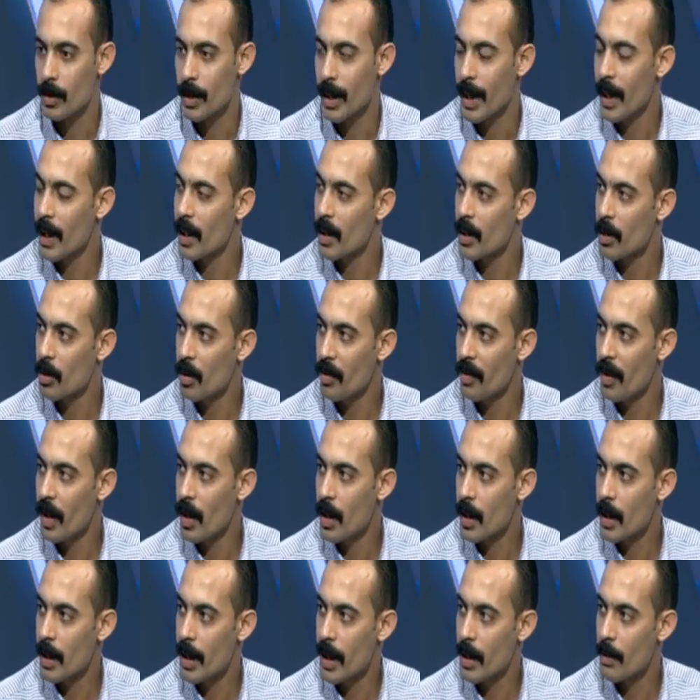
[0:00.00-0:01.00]
اخر
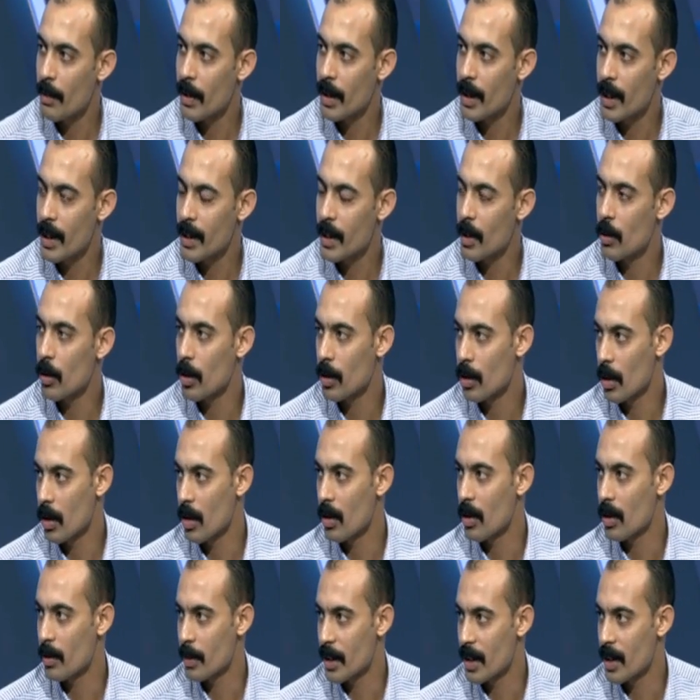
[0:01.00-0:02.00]
دفعه جه المدرسه
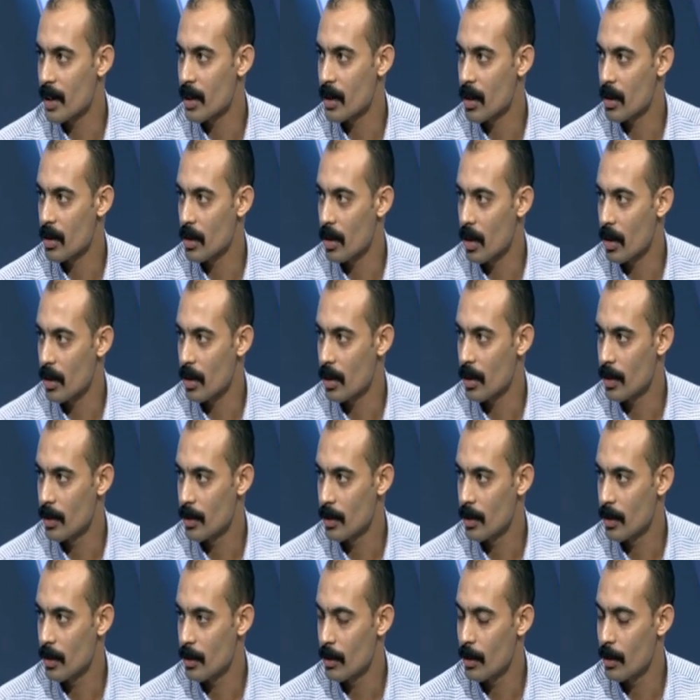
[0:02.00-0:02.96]
واخترعت مدرسه الصاقه آه.